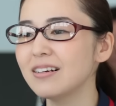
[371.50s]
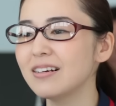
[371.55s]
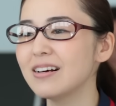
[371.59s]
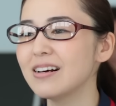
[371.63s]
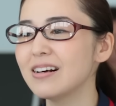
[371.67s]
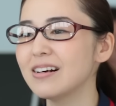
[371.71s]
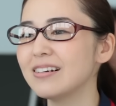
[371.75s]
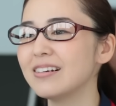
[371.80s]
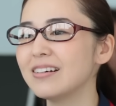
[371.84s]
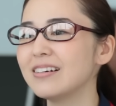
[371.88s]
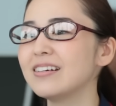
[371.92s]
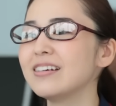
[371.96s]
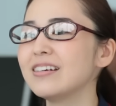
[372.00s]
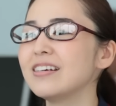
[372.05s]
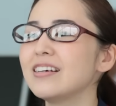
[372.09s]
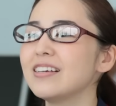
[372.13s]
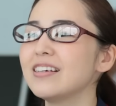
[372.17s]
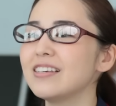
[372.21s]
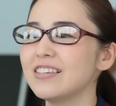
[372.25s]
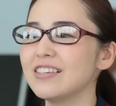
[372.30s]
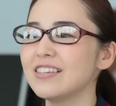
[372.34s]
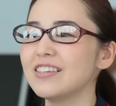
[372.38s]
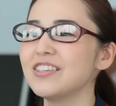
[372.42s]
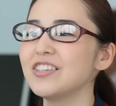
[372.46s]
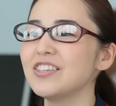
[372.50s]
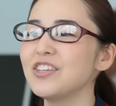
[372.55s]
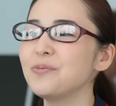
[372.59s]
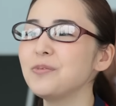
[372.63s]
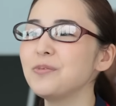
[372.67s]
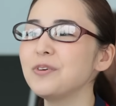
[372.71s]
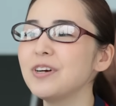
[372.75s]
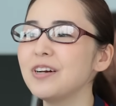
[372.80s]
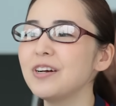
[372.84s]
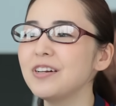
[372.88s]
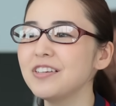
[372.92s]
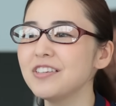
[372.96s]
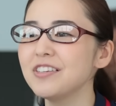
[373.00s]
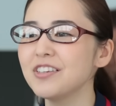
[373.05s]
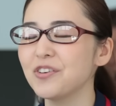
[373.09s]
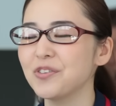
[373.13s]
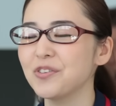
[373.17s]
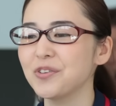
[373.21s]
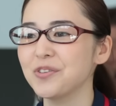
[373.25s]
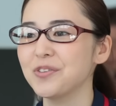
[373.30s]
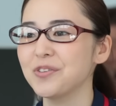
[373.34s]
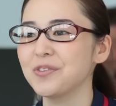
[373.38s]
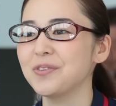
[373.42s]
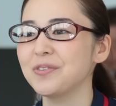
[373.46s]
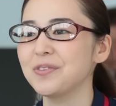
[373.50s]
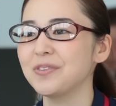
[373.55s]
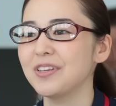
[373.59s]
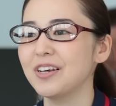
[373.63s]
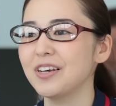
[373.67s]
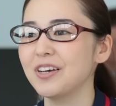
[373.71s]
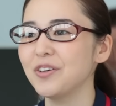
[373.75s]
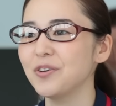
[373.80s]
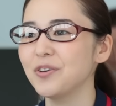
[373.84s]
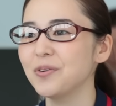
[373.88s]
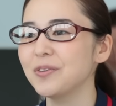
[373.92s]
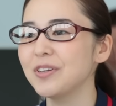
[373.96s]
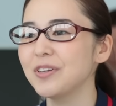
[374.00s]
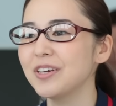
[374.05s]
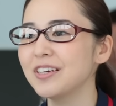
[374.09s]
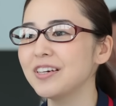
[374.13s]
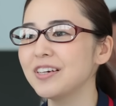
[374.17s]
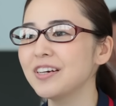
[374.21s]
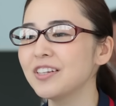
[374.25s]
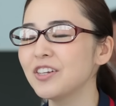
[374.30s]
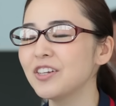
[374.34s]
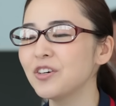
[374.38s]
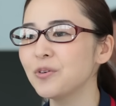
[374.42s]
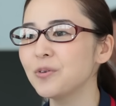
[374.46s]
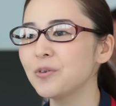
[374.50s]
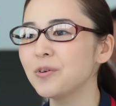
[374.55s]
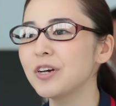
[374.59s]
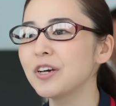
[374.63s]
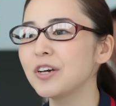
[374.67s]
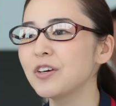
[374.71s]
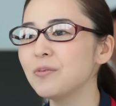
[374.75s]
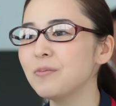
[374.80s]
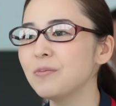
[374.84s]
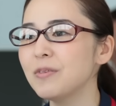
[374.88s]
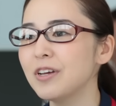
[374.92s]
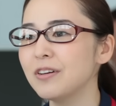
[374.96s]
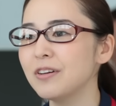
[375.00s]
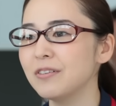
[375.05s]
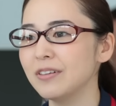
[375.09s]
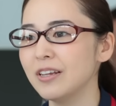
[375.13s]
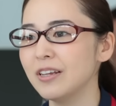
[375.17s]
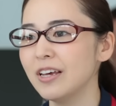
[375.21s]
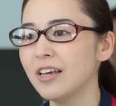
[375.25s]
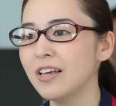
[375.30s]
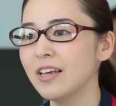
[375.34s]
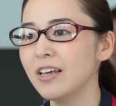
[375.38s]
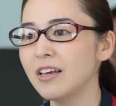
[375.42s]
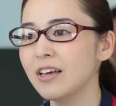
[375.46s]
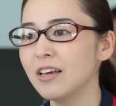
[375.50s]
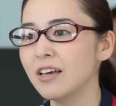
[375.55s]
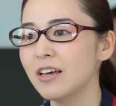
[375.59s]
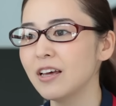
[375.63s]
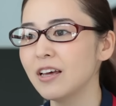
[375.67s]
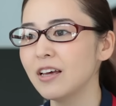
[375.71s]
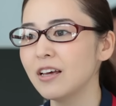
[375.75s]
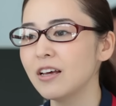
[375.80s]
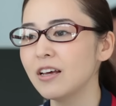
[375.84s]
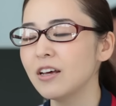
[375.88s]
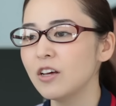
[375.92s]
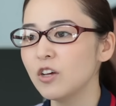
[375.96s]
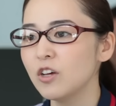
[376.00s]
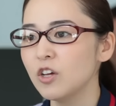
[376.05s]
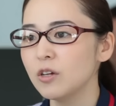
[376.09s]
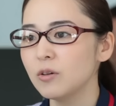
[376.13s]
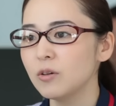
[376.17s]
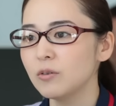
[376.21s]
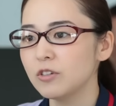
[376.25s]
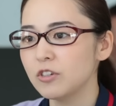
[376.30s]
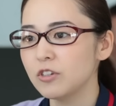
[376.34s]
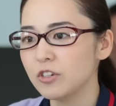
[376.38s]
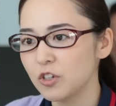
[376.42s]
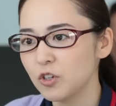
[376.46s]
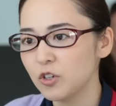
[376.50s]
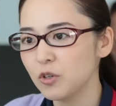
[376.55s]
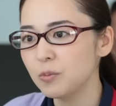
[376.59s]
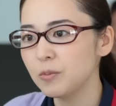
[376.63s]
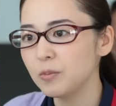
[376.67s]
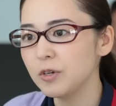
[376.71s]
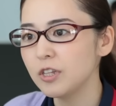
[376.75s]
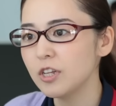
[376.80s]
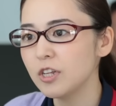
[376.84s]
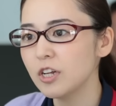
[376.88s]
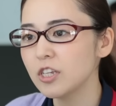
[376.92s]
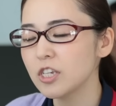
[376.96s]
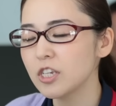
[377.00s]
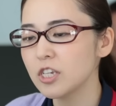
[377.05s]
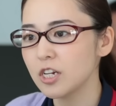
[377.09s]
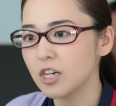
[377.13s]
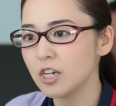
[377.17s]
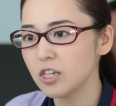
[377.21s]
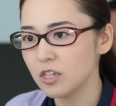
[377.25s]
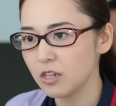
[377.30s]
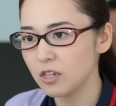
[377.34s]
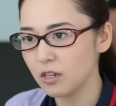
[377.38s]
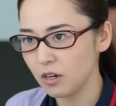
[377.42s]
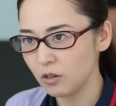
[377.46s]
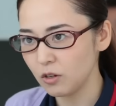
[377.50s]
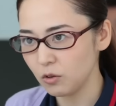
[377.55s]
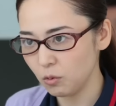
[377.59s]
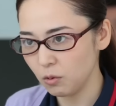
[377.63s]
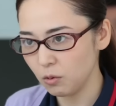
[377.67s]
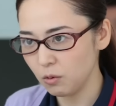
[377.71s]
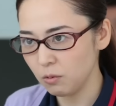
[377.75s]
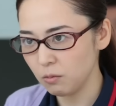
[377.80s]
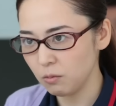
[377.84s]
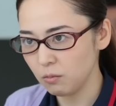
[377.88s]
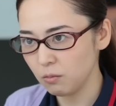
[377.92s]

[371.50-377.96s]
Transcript: あシステム管理者を装った標的型攻撃メールね至急みんなに知らせないと